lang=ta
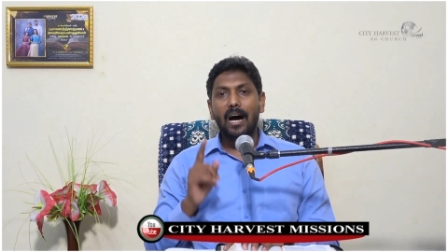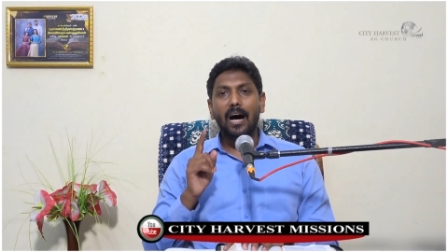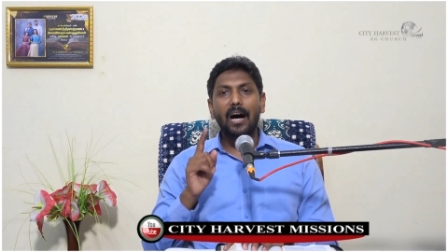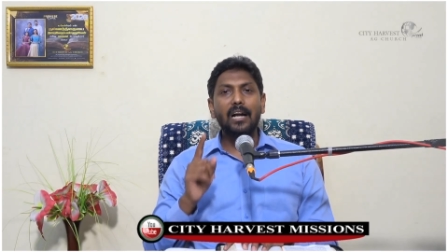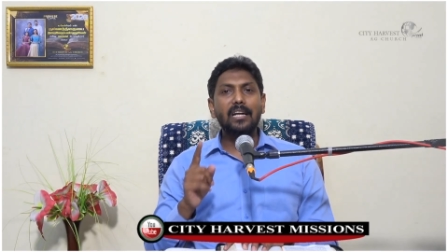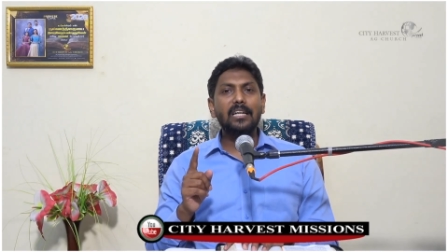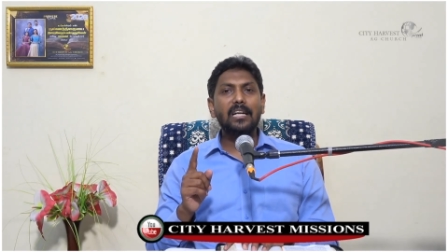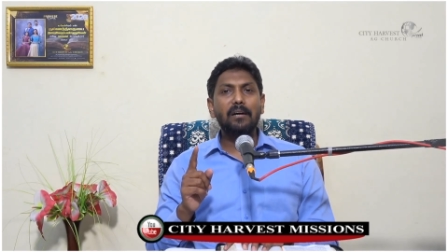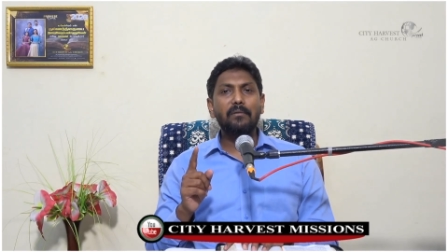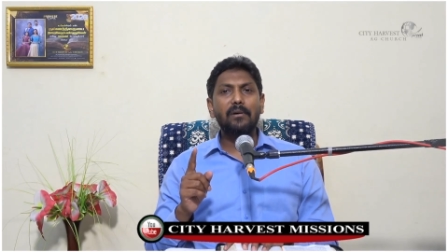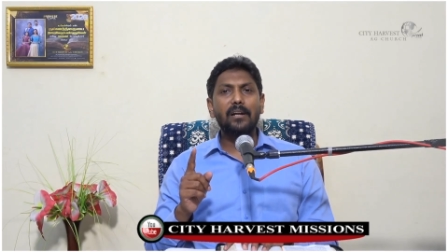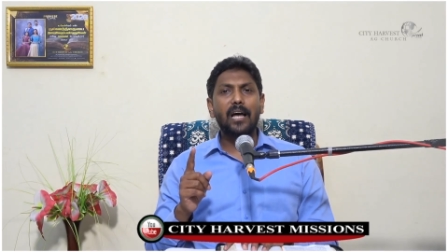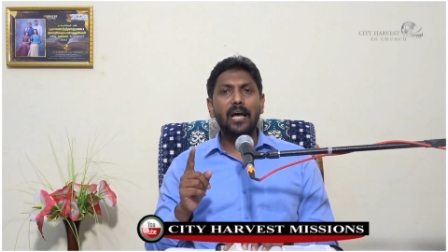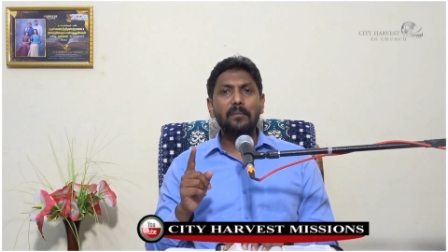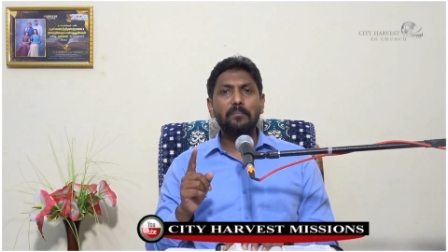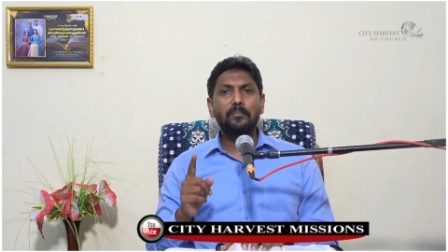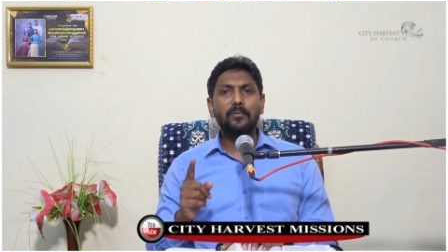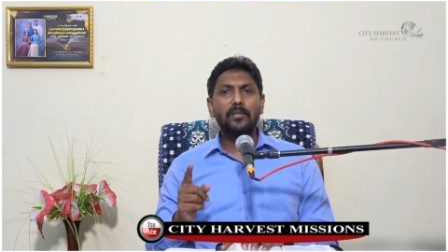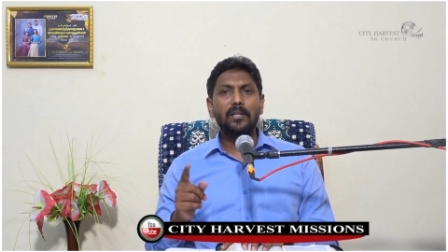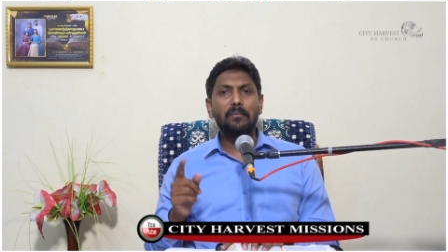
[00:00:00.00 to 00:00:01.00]
ஆண்டவர்
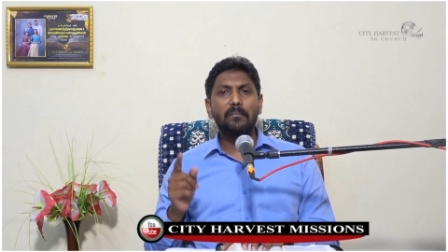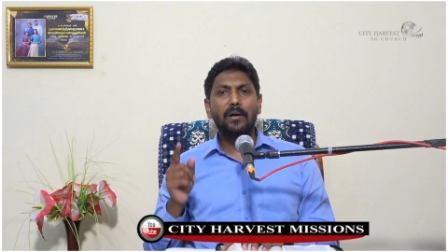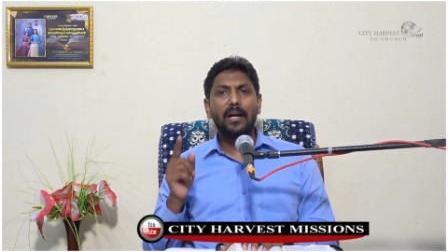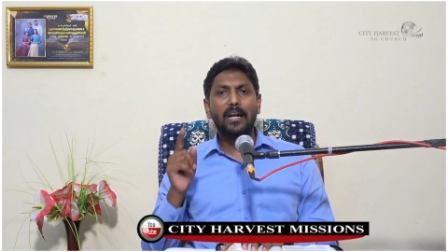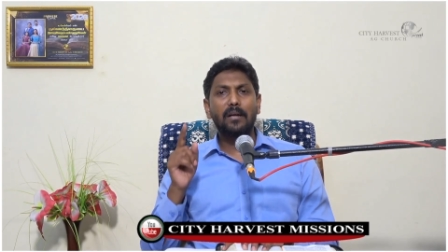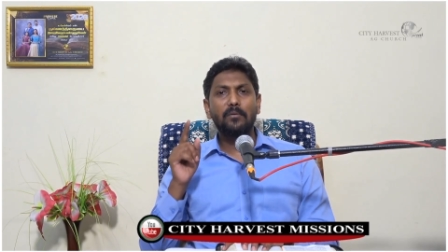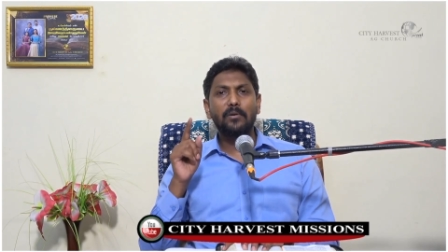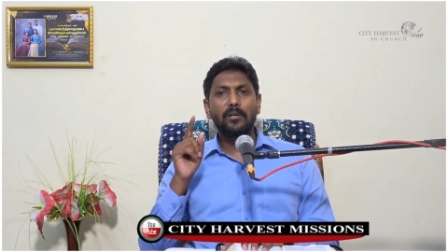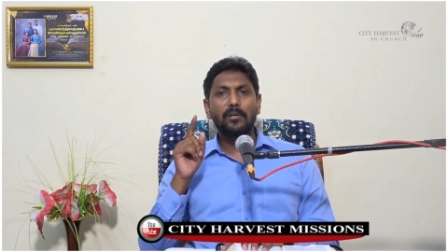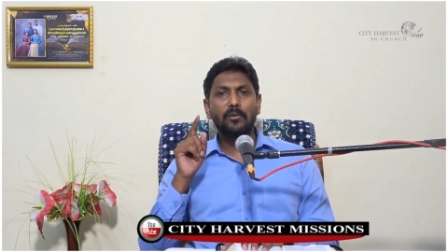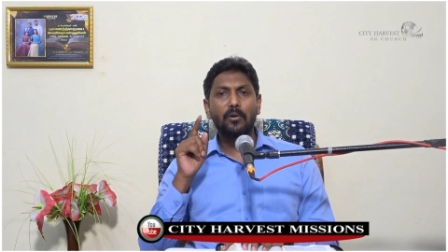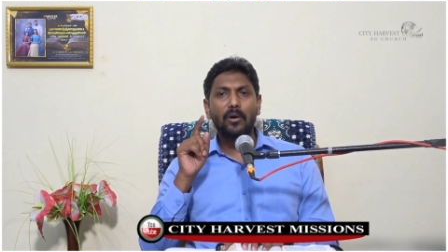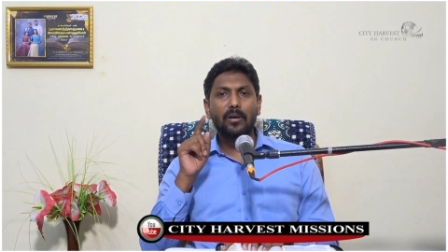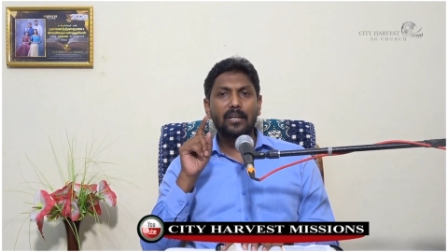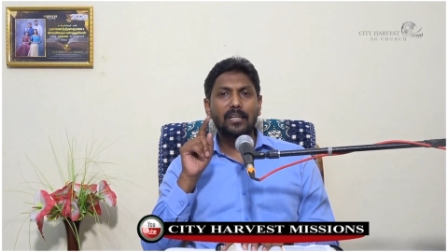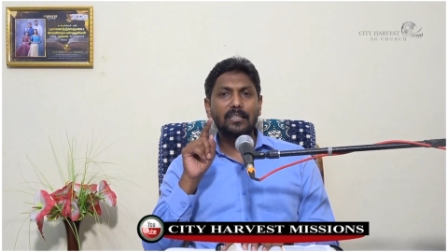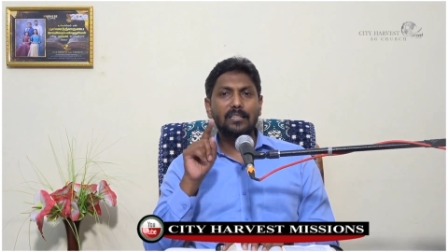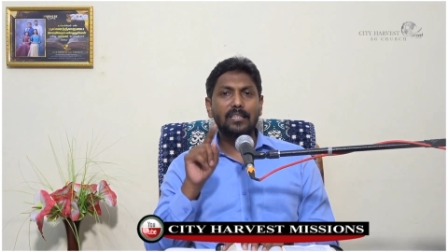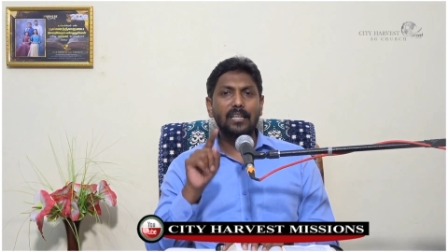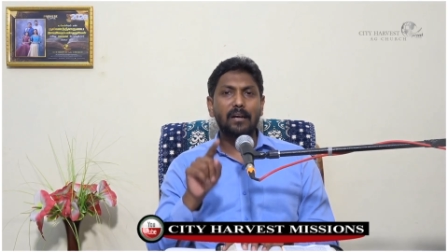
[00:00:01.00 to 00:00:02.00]
அற்புதமான ஒரு
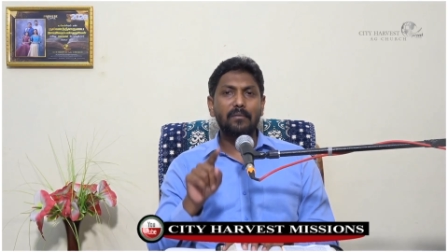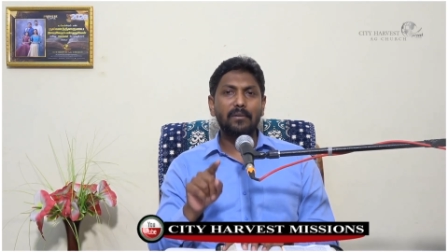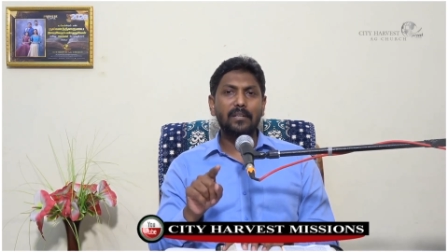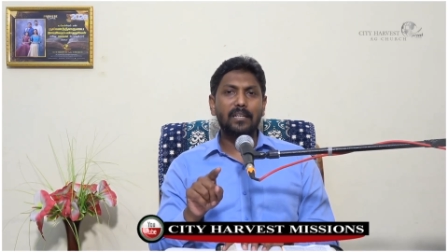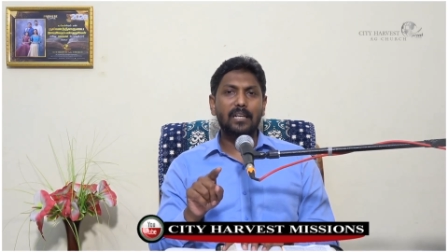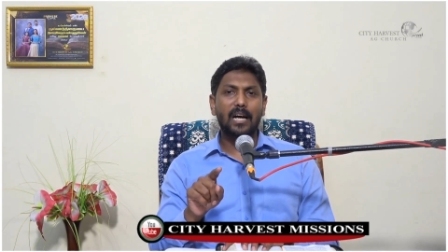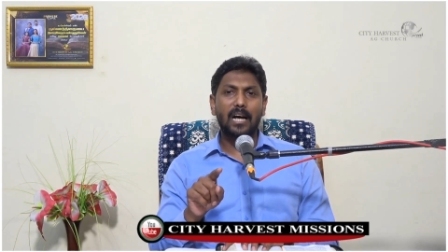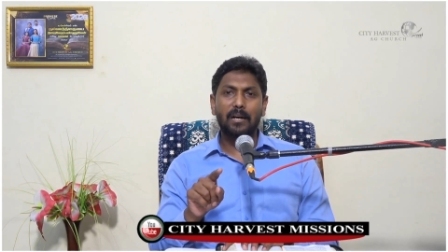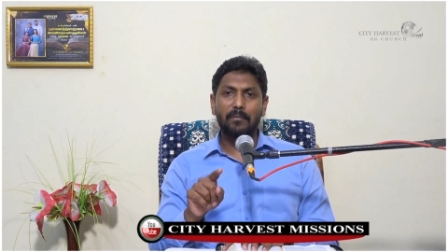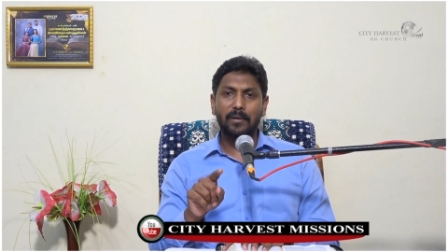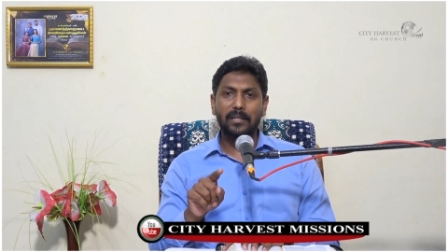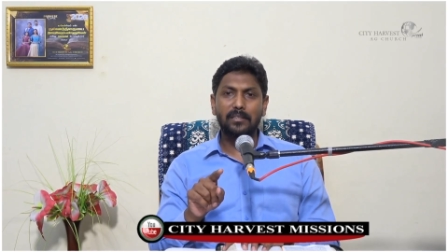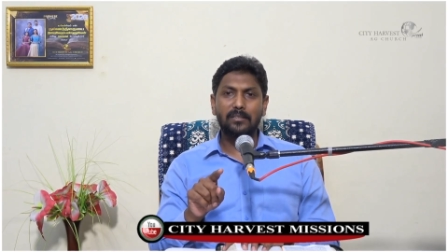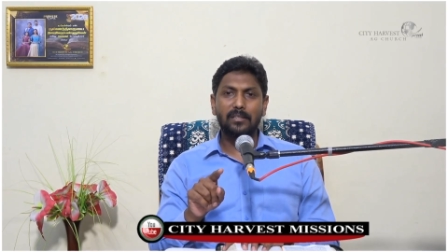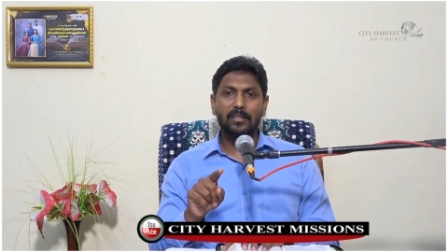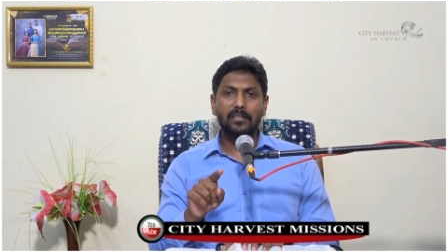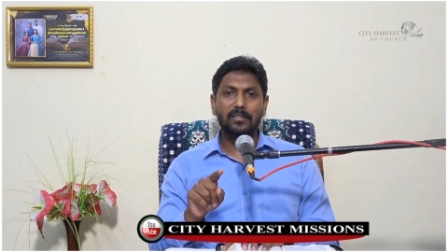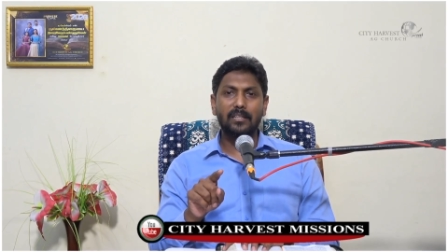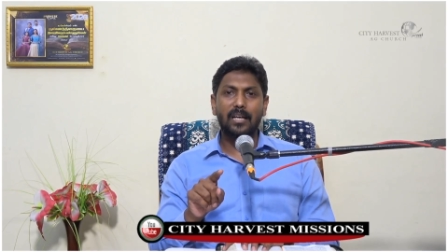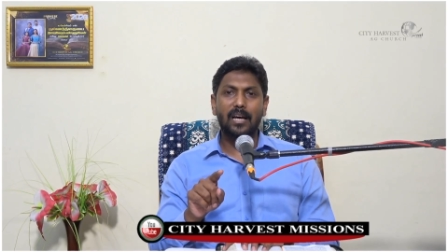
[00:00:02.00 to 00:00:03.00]
நோக்கத்தை அவனுக்காக
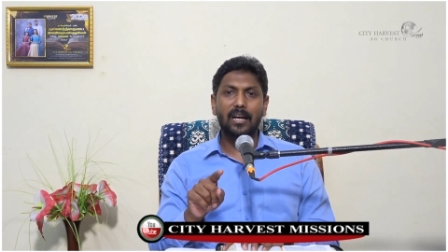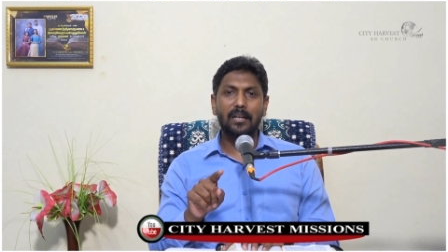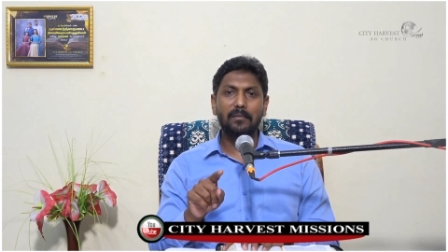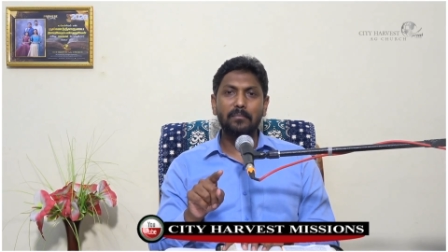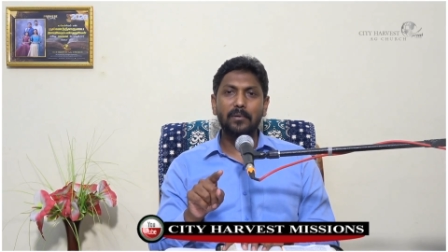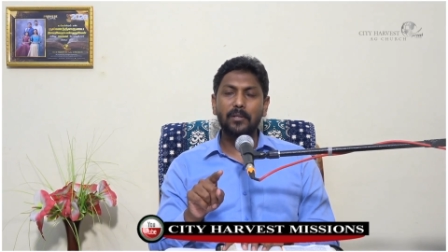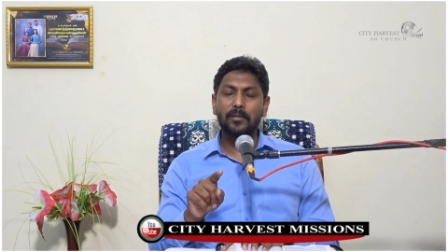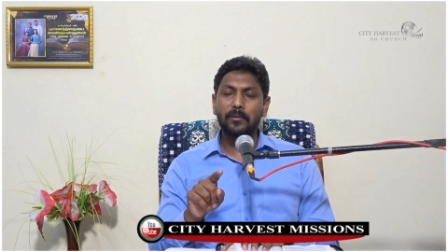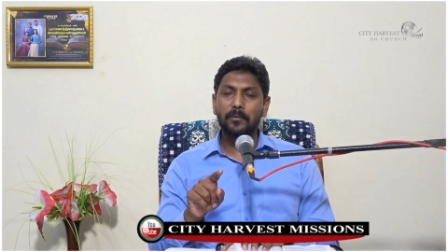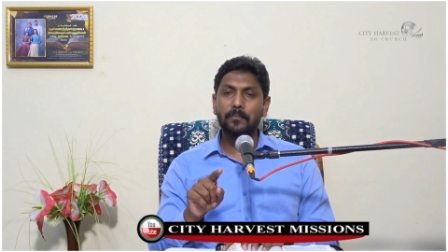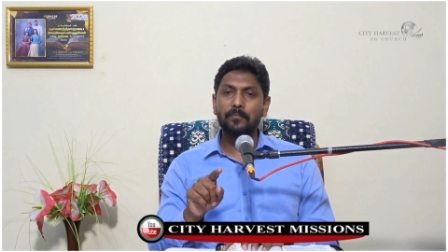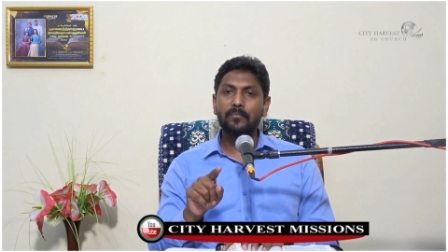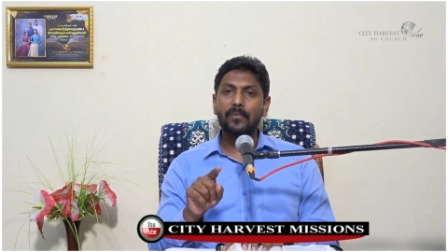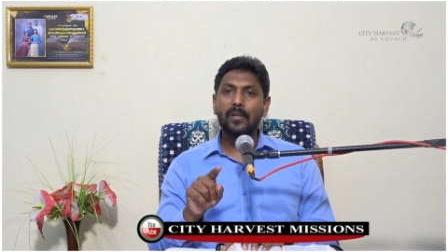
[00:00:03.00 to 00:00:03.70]
வைத்திருந்தார் என்பதும்